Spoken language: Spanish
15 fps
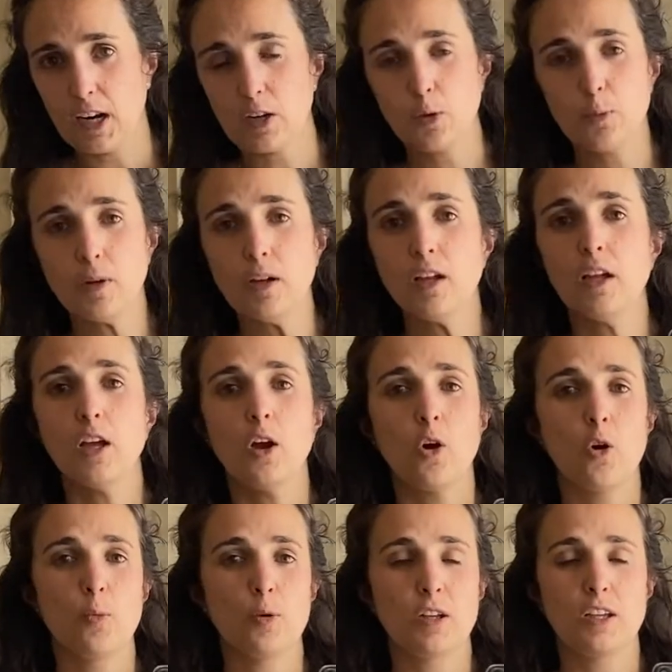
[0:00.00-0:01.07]
ropa,
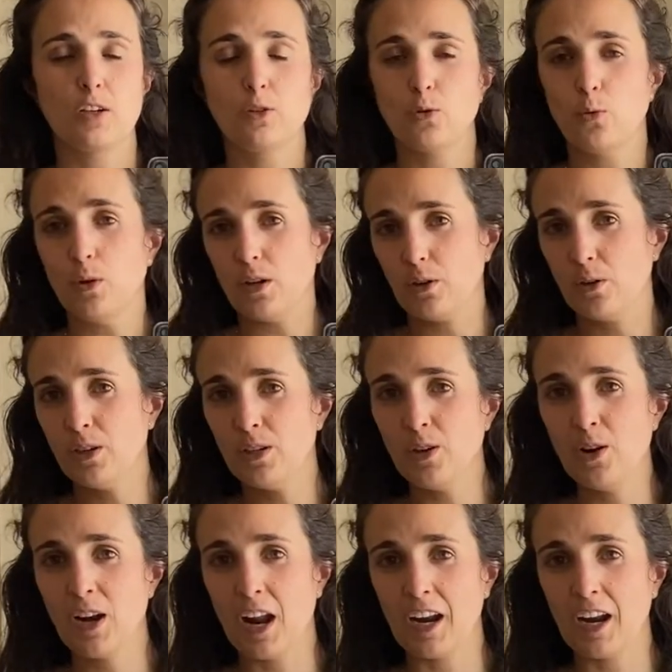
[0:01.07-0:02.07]
o porque eres un guarro y no la